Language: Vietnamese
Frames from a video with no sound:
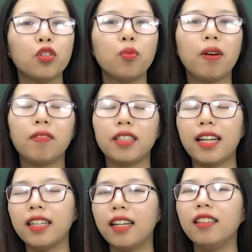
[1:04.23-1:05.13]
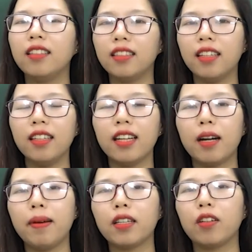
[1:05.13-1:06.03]
dung mà VietJack đã hướng dẫn để
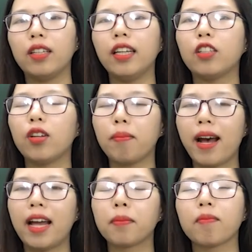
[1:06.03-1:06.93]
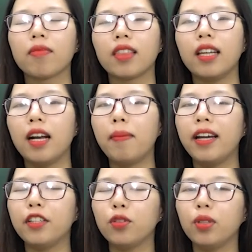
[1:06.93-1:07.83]
các bạn có thể soạn bài. Thì các bạn
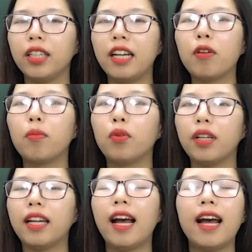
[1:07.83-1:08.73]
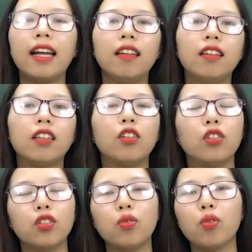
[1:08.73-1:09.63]
hãy chú ý đọc 1 đến 2 lượt
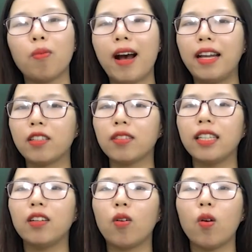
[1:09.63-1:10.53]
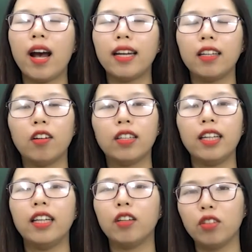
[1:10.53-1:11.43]
nội dung của bài trong sách giáo khoa để có
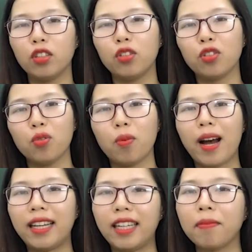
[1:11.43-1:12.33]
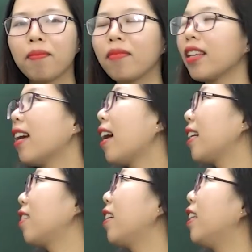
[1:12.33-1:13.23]
thể hiểu được nội dung của bài nhé.
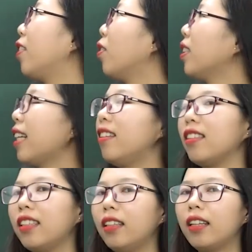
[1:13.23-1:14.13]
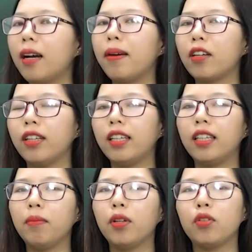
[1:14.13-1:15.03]
Ngay sau đây cô sẽ hướng dẫn thì các bạn có thể
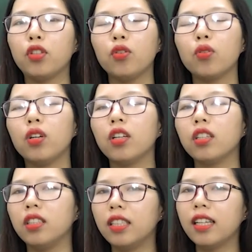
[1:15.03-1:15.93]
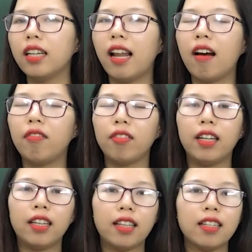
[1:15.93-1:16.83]
tìm hiểu chung. Thứ nhất là
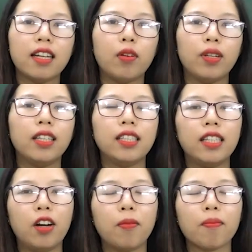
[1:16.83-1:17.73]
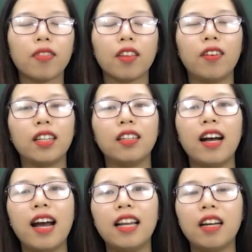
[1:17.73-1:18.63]
về tác giả Nguyễn Đình Chiểu, và thứ
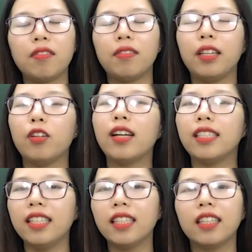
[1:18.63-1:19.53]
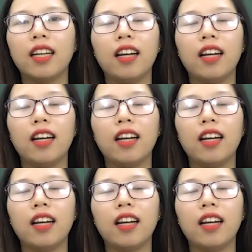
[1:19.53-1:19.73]
hai là về đoạn trích